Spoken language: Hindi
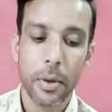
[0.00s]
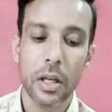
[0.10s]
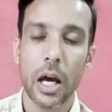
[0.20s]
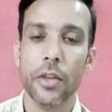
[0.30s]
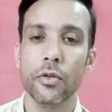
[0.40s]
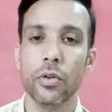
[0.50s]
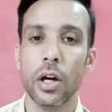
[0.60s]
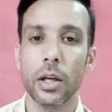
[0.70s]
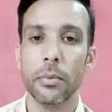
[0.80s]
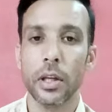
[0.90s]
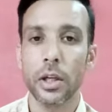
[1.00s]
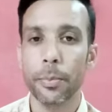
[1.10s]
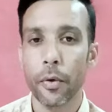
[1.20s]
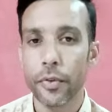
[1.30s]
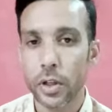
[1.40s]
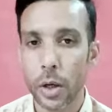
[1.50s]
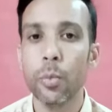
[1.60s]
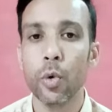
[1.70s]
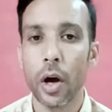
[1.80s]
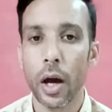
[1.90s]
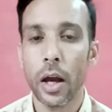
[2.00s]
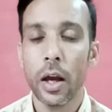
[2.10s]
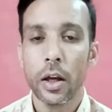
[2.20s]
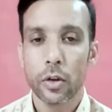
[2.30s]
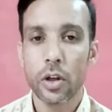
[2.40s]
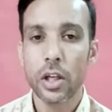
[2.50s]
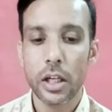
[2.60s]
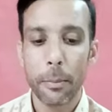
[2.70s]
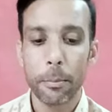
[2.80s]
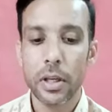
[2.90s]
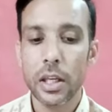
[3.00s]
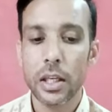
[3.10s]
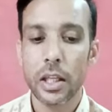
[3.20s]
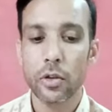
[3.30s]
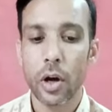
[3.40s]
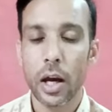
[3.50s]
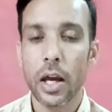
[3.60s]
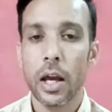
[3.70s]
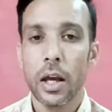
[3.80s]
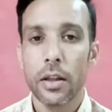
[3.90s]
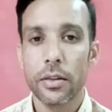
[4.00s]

भी लास्ट क्वार्टर में इनके प्रॉफिट कम हुआ है क्योंकि कंपनी ने जो है